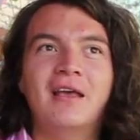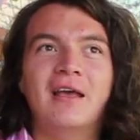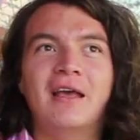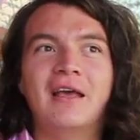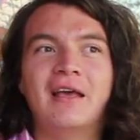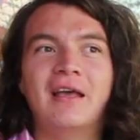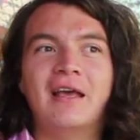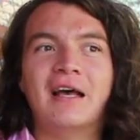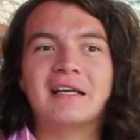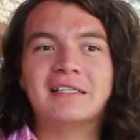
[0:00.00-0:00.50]

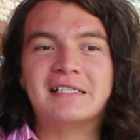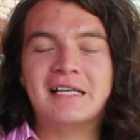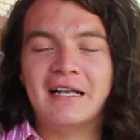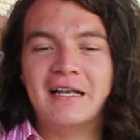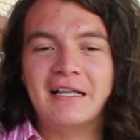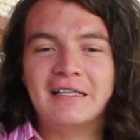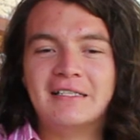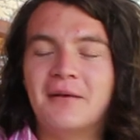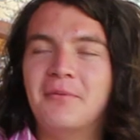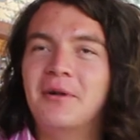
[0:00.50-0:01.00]
eh,
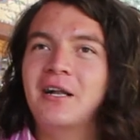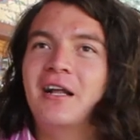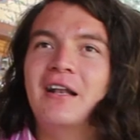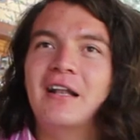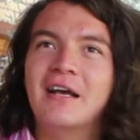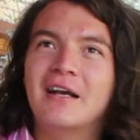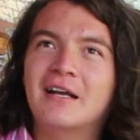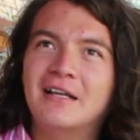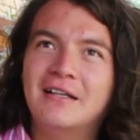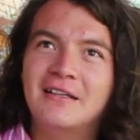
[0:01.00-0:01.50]
hacerle saber a
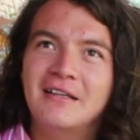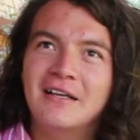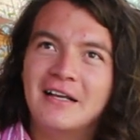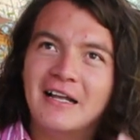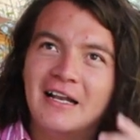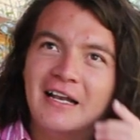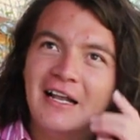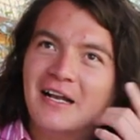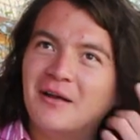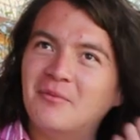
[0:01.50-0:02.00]
la gente
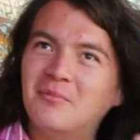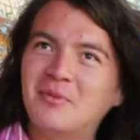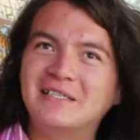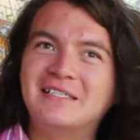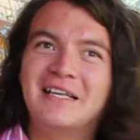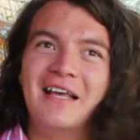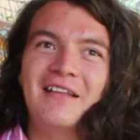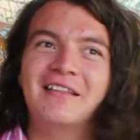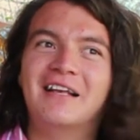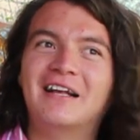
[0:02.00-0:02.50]
que la
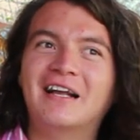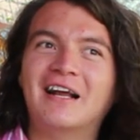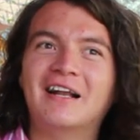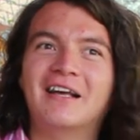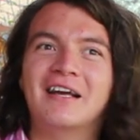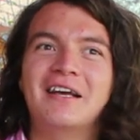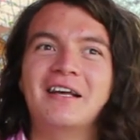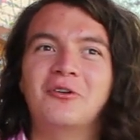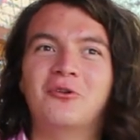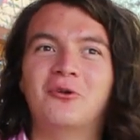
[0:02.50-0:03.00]
capacidad de
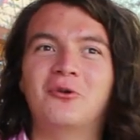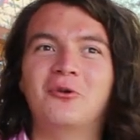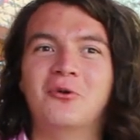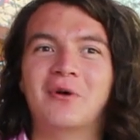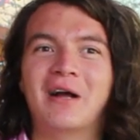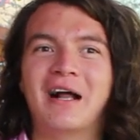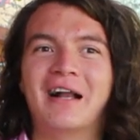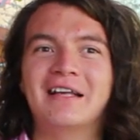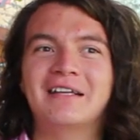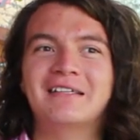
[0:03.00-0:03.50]
carga de los
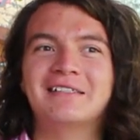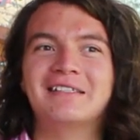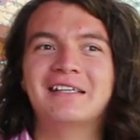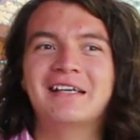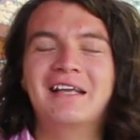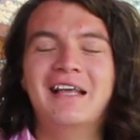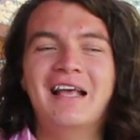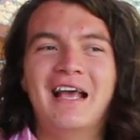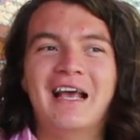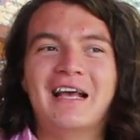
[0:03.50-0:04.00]
lugares
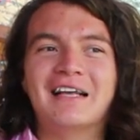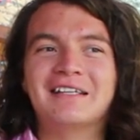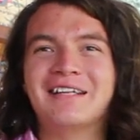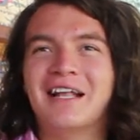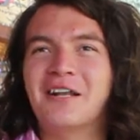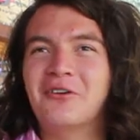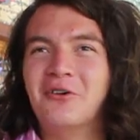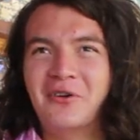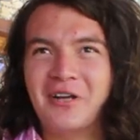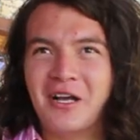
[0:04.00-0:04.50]
es
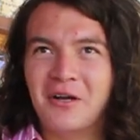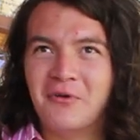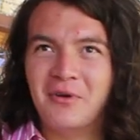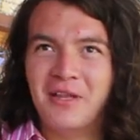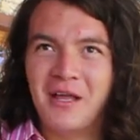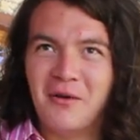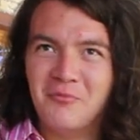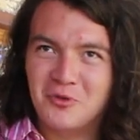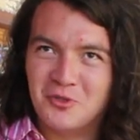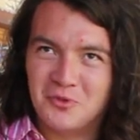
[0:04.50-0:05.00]
algo que
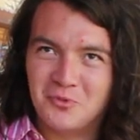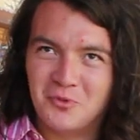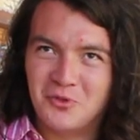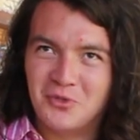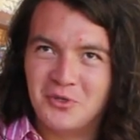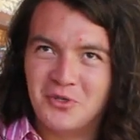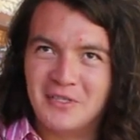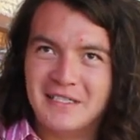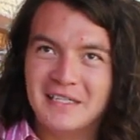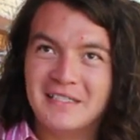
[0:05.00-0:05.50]
cuidamos
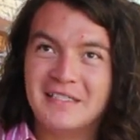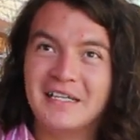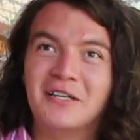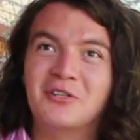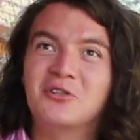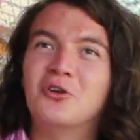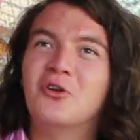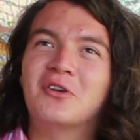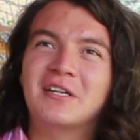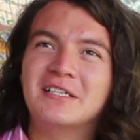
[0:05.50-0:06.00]
mucho. Es
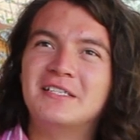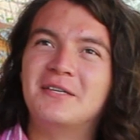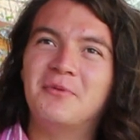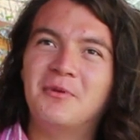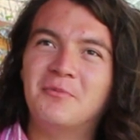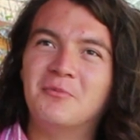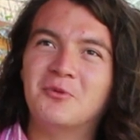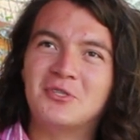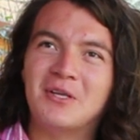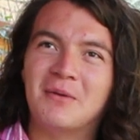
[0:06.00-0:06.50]
decir, no
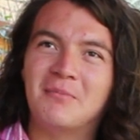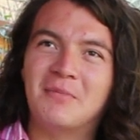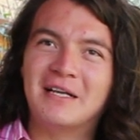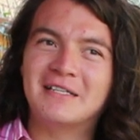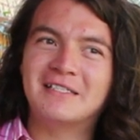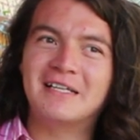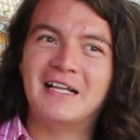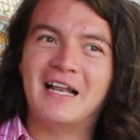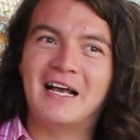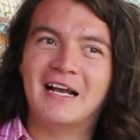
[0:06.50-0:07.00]
recibimos a
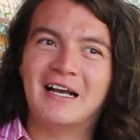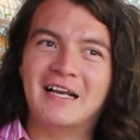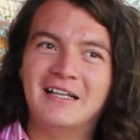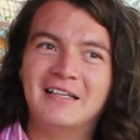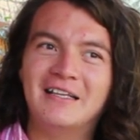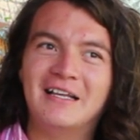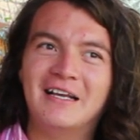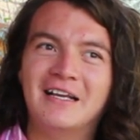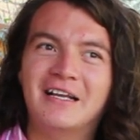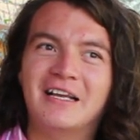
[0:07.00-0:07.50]
más de la
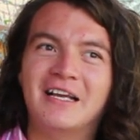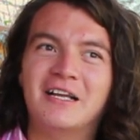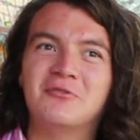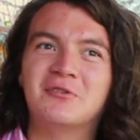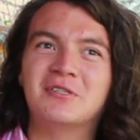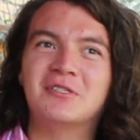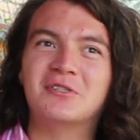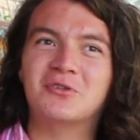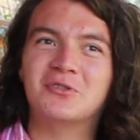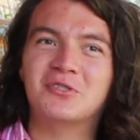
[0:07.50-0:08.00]
gente que
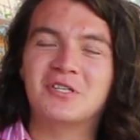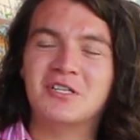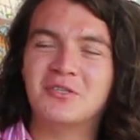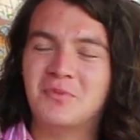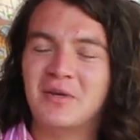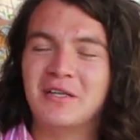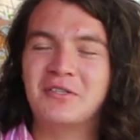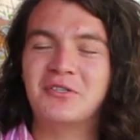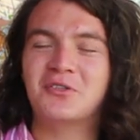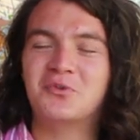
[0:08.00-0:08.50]
nuestros
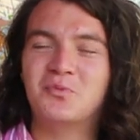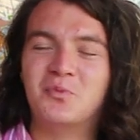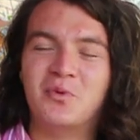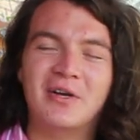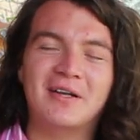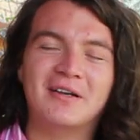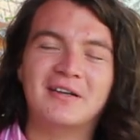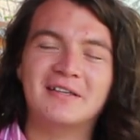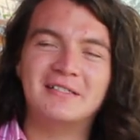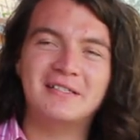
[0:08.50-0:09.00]
espacios
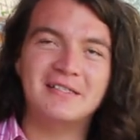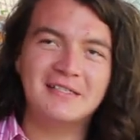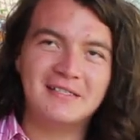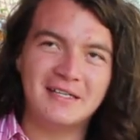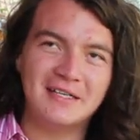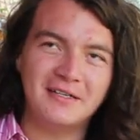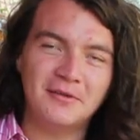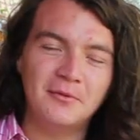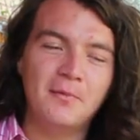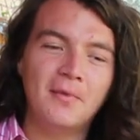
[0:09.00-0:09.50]
puede
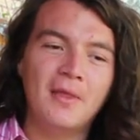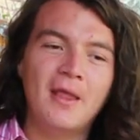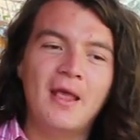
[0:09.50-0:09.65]
resistir.